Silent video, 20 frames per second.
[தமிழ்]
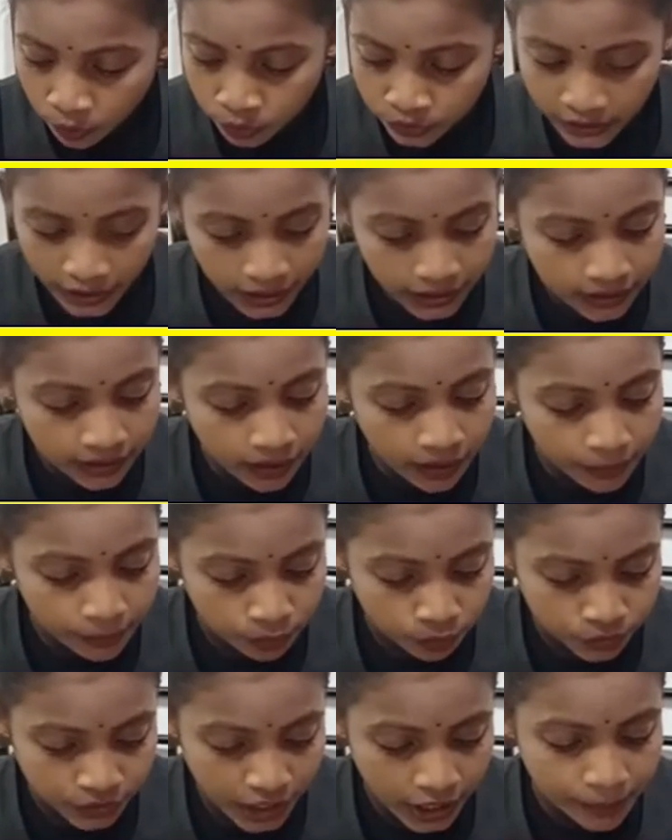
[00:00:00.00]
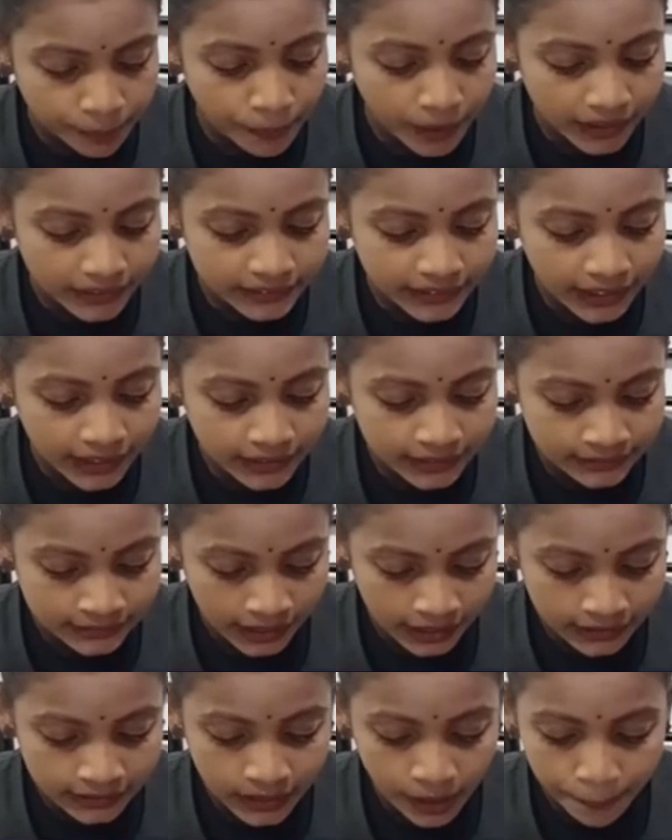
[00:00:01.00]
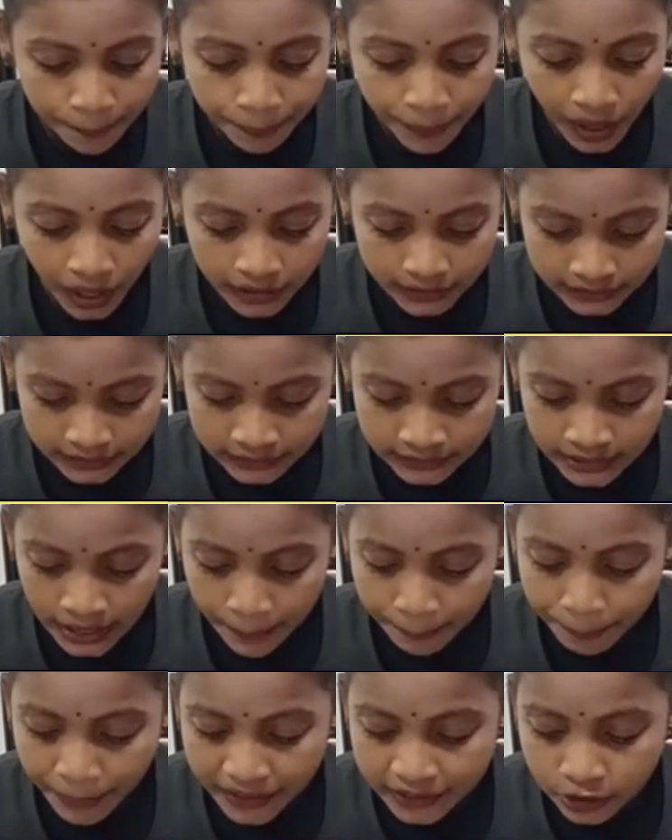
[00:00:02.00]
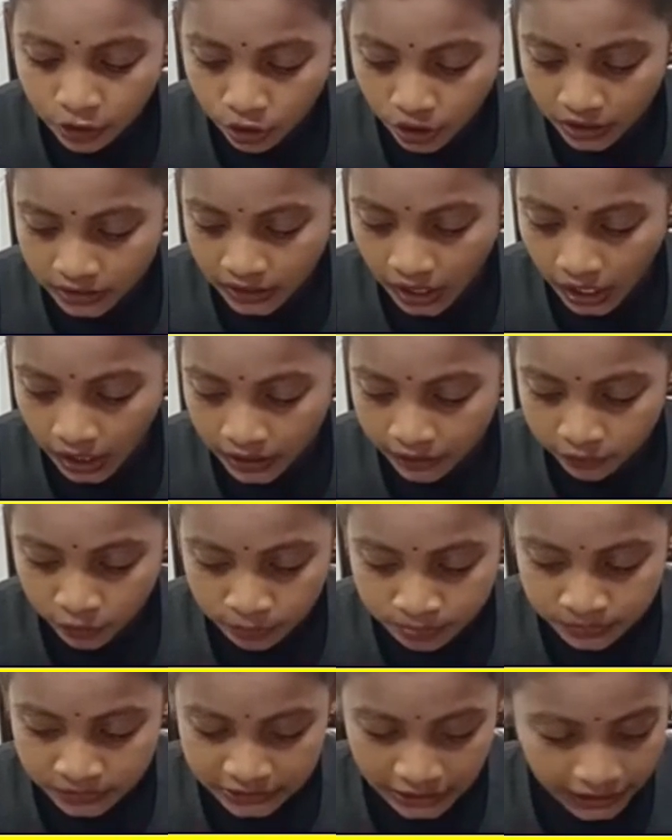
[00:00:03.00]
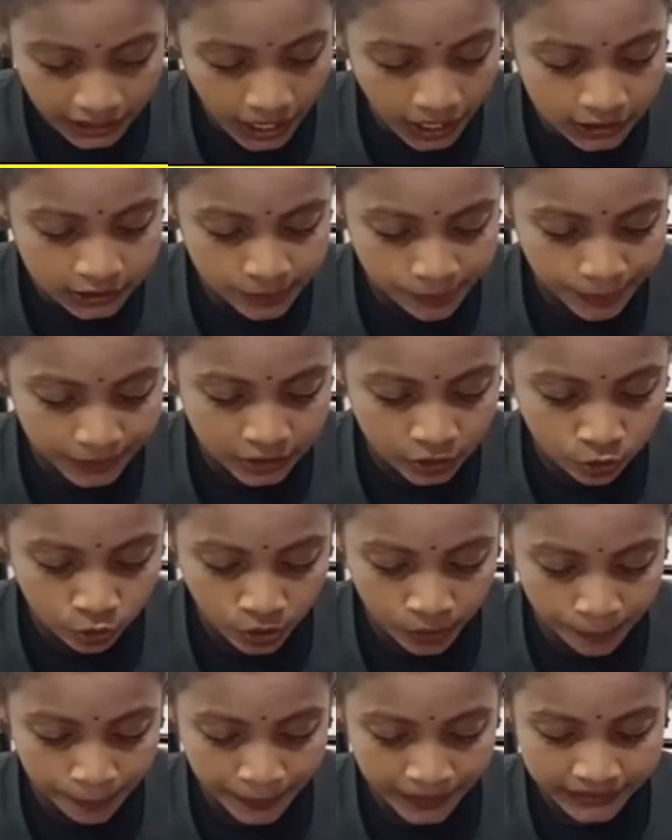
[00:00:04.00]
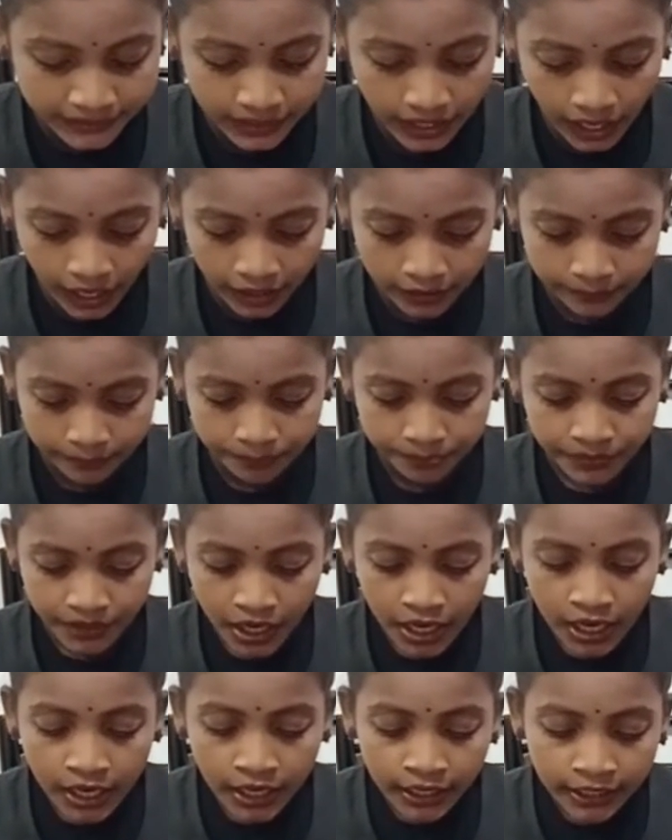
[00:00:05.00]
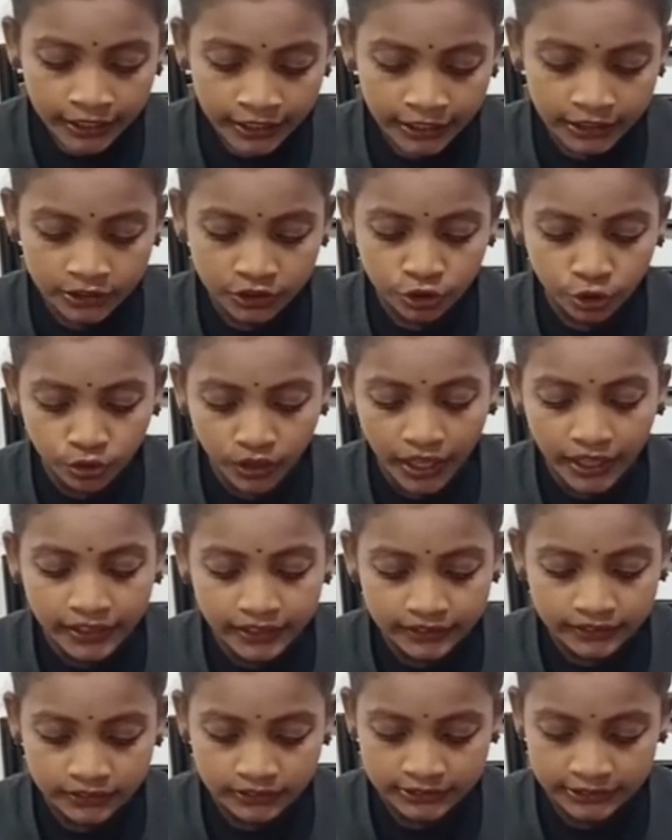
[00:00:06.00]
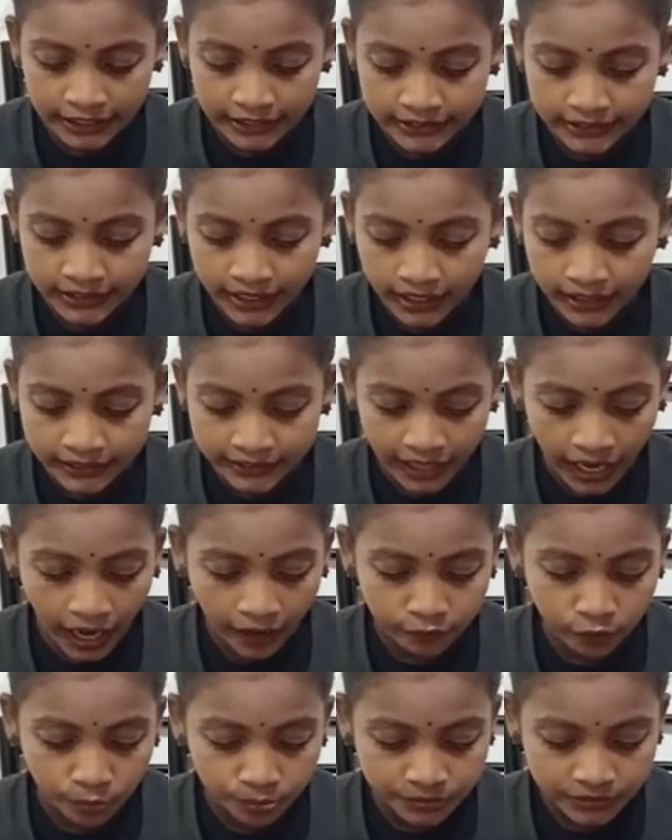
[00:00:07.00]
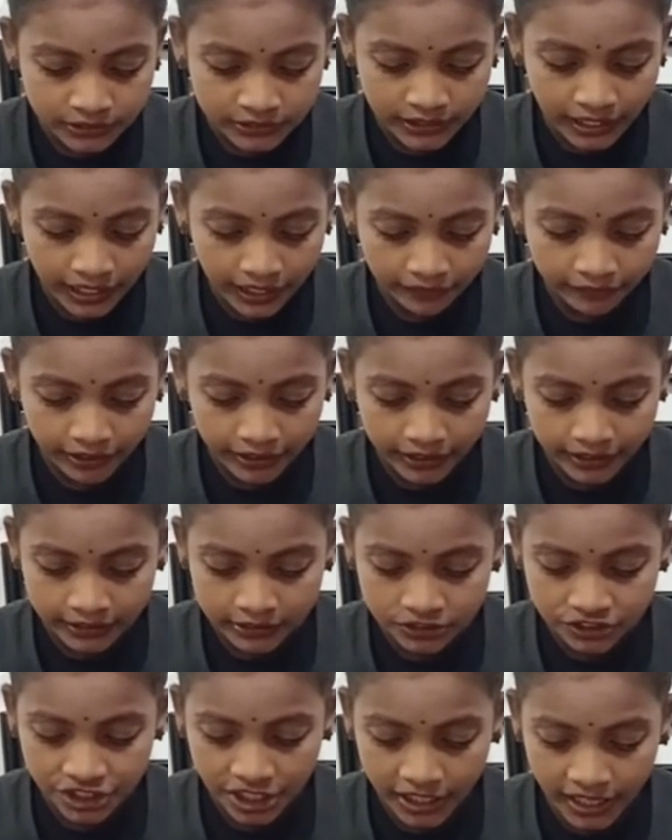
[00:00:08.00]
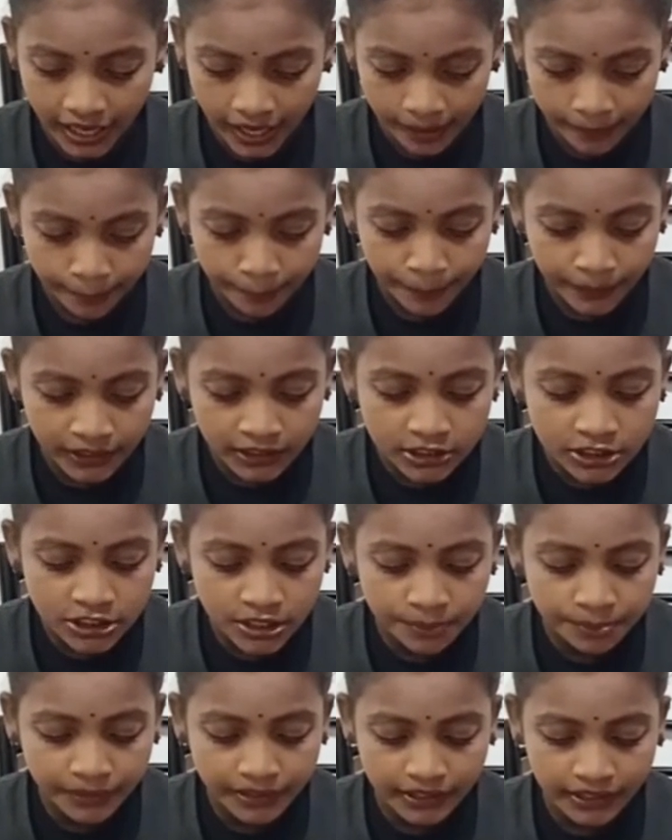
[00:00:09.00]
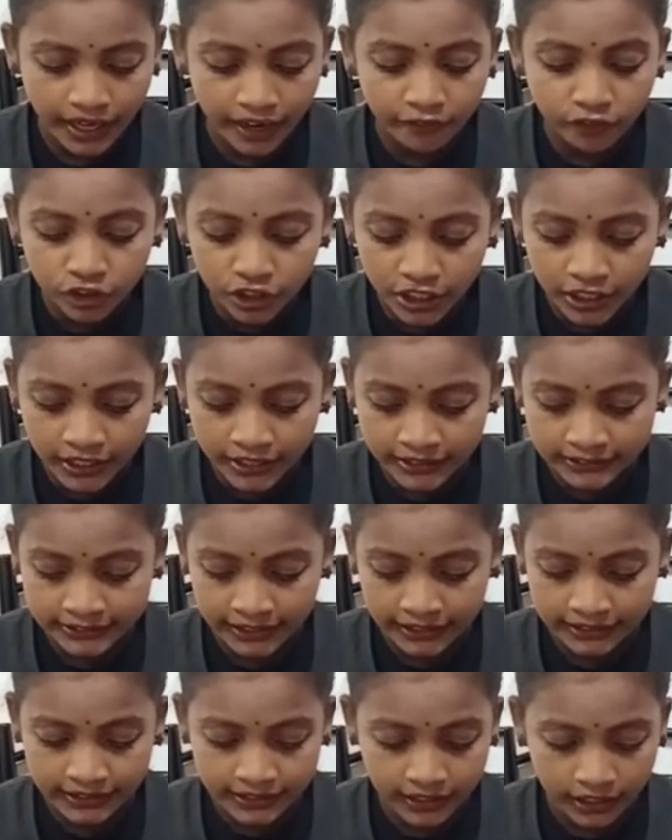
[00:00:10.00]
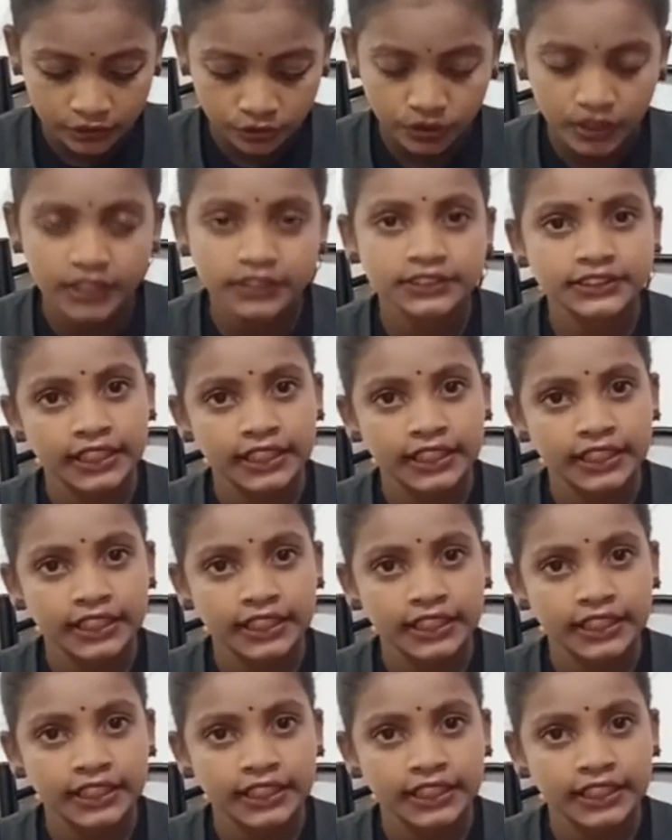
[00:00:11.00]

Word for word: உயர்க உயர்மட்ட இணக்கப்பாடு இடப்பட்டுள்ளதாகவும் ஜனாதிபதி குறிப்பிட்டார் இத்துடன் செய்திகள் யாவும் நிறைவடைகின்றன மீண்டும் இரவு நேர செய்திகளுடன்